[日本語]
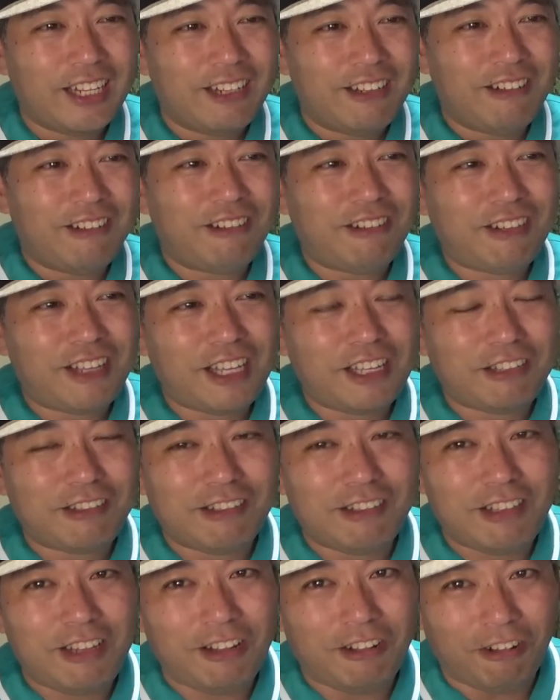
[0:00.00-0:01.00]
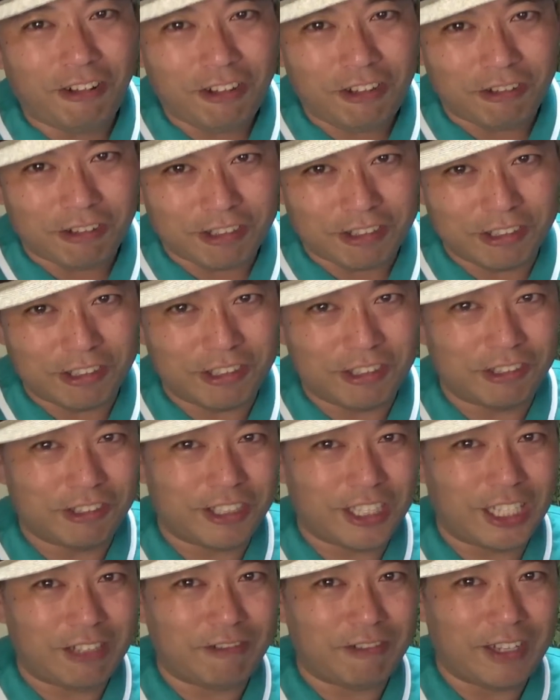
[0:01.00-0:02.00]
竜兵くんに恋をする女
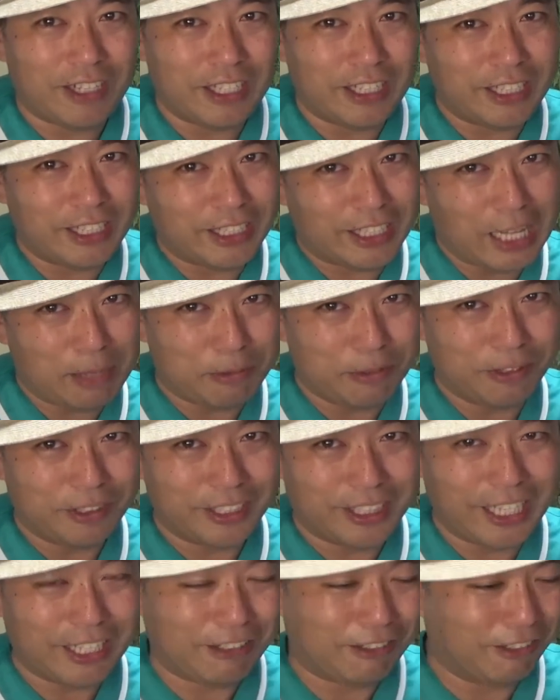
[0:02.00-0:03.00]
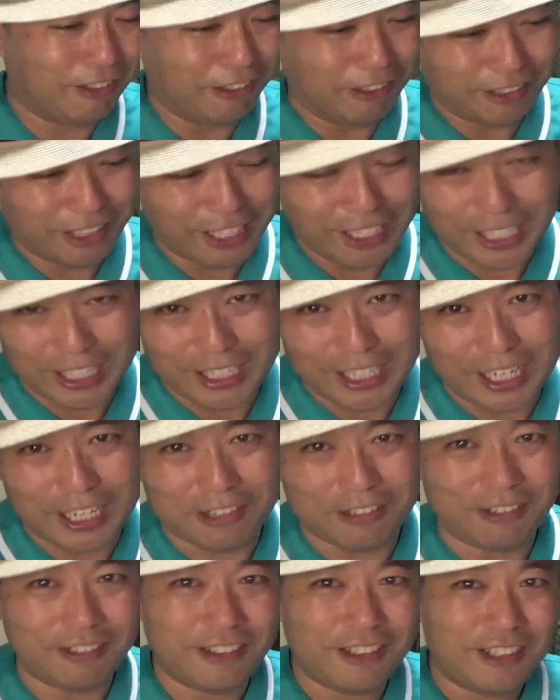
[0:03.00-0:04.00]
性は多分結構大変だな
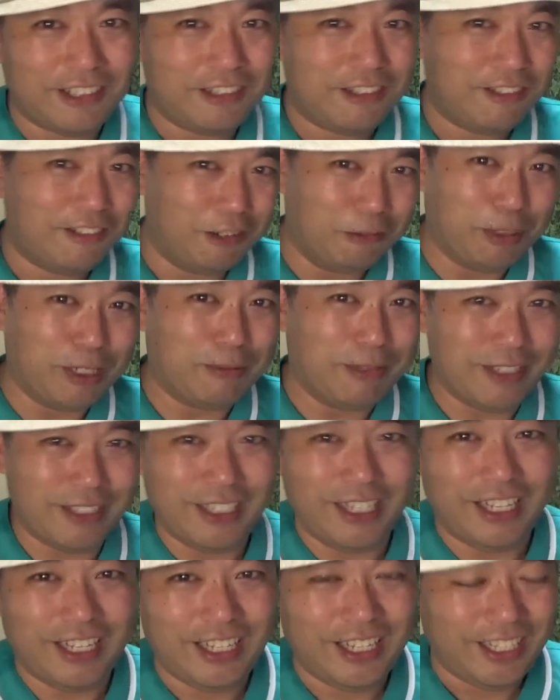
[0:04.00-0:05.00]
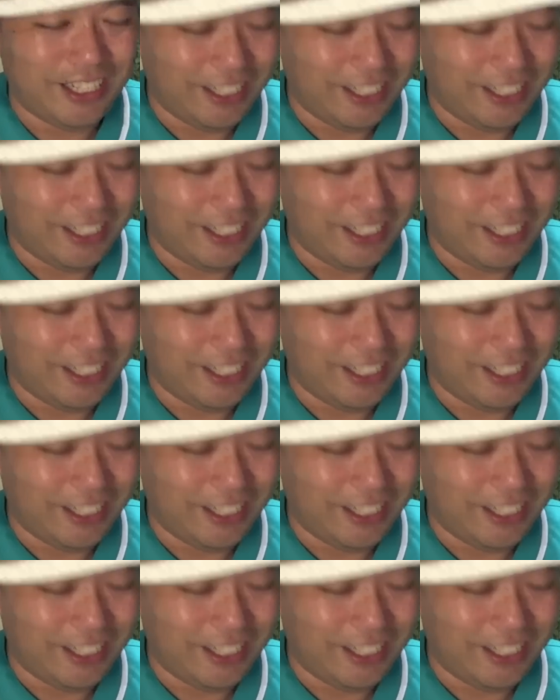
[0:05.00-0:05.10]
と思いますね。